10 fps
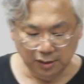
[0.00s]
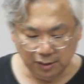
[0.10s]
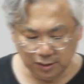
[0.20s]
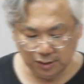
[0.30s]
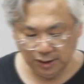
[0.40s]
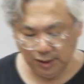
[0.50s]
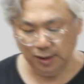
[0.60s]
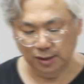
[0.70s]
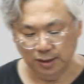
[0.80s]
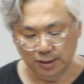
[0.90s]

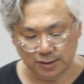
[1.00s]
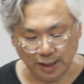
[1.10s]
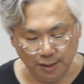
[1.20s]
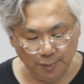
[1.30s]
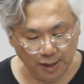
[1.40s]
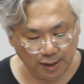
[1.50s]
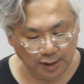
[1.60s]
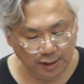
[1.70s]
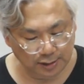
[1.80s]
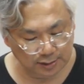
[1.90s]
그러니 삶의
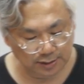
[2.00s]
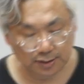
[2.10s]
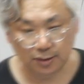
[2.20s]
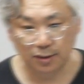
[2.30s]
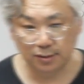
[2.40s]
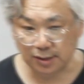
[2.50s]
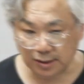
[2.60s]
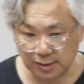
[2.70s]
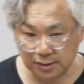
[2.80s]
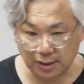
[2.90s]
갈래는
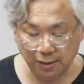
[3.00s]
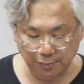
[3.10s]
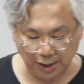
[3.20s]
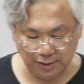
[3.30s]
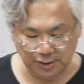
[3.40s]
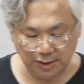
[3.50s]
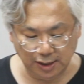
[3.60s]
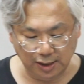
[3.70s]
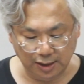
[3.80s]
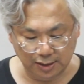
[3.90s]
사실상
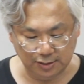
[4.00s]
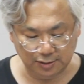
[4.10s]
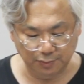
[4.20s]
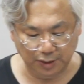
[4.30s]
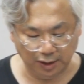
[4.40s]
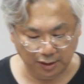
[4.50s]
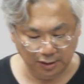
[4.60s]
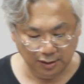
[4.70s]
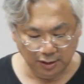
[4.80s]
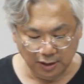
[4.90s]
많지가 않습니다.
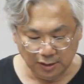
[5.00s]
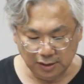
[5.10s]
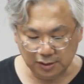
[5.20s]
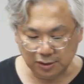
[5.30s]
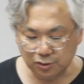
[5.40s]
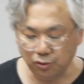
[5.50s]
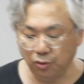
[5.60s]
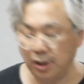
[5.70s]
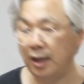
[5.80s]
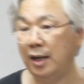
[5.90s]
즉
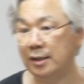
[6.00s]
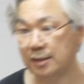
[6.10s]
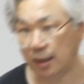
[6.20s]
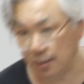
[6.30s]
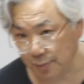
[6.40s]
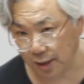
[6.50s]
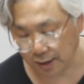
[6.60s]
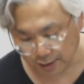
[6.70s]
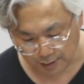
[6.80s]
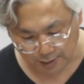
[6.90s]
스스로의
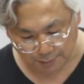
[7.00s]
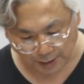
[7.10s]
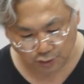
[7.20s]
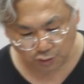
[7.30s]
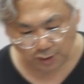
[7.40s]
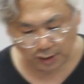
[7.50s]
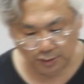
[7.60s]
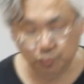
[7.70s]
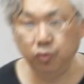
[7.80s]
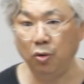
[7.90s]
삶에
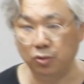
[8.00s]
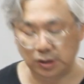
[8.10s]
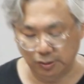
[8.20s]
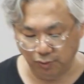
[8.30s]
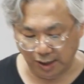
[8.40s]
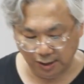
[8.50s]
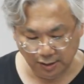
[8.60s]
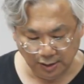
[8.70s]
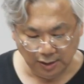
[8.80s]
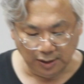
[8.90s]
만족하는 프로들과
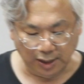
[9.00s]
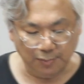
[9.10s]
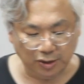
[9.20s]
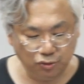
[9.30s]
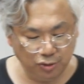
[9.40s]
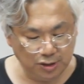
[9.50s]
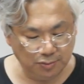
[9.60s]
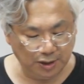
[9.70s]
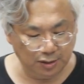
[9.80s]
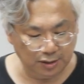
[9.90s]

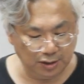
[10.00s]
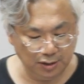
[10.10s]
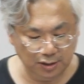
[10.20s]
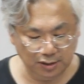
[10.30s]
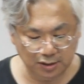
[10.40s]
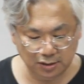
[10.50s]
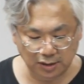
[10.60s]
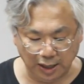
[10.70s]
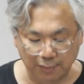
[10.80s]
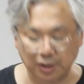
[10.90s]
아마추어리즘에 엉켜있는
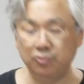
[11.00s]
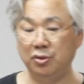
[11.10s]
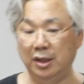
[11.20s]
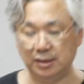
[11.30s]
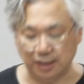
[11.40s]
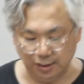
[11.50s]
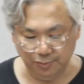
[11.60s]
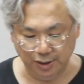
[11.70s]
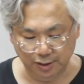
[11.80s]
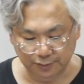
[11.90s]
그런 아마추어의
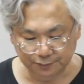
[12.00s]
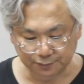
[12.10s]
삶이